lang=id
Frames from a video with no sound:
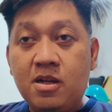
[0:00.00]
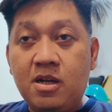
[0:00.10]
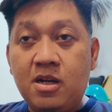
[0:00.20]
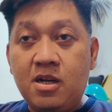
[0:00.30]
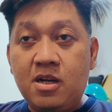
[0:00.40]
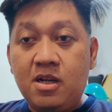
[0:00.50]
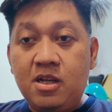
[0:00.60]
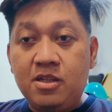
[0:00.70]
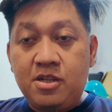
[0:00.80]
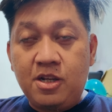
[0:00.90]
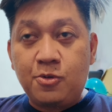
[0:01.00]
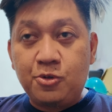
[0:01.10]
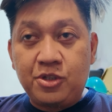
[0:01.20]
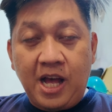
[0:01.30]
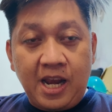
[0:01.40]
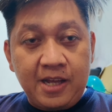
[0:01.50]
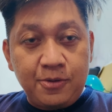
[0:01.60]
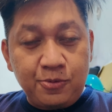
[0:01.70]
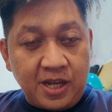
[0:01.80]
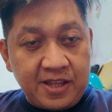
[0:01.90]
uh, izin Gusti Allah
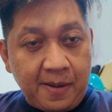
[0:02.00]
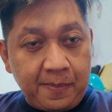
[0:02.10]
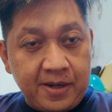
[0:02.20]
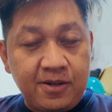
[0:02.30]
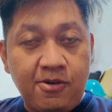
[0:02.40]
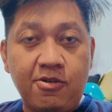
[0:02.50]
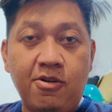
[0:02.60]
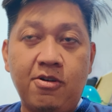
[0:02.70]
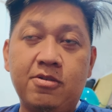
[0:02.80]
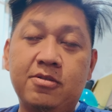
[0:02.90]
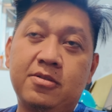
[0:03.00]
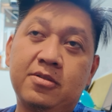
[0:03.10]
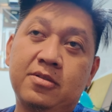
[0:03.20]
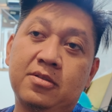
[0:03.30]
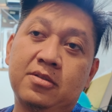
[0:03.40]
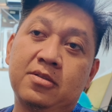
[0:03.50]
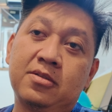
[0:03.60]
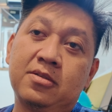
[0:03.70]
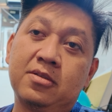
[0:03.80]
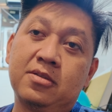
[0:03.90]
itu udah nyampe di Hong Kong
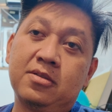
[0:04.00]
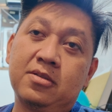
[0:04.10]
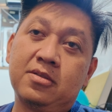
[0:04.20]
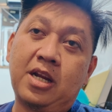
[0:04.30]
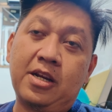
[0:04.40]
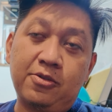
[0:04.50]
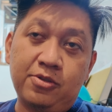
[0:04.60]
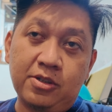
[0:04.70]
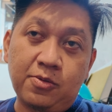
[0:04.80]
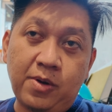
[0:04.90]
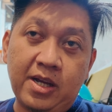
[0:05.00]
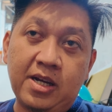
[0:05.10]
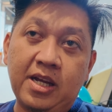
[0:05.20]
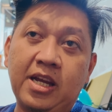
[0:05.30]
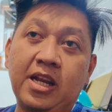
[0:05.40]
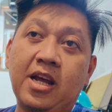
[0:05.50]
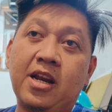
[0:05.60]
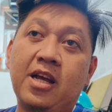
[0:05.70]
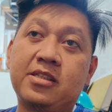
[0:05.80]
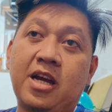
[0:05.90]
dan itu sesuai ya, keinginan.
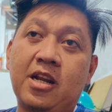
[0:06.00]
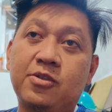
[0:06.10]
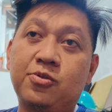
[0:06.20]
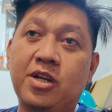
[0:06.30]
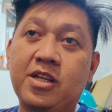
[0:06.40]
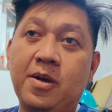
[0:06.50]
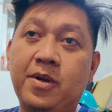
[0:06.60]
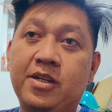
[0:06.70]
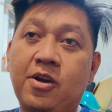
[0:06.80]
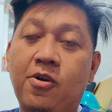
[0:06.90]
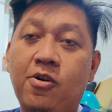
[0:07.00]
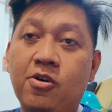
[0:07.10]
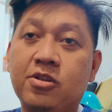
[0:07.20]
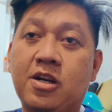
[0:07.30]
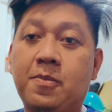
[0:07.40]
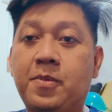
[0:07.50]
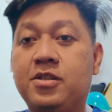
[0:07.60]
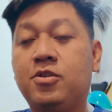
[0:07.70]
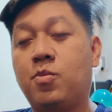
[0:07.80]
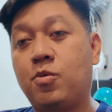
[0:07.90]
Ya. Nah, sekarang sudah nyampe di Hong Kong, terlepas
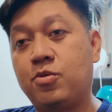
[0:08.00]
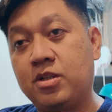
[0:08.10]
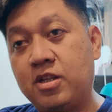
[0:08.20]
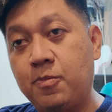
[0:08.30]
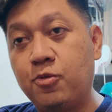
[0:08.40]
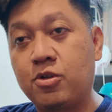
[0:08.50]
itu mau ditipu,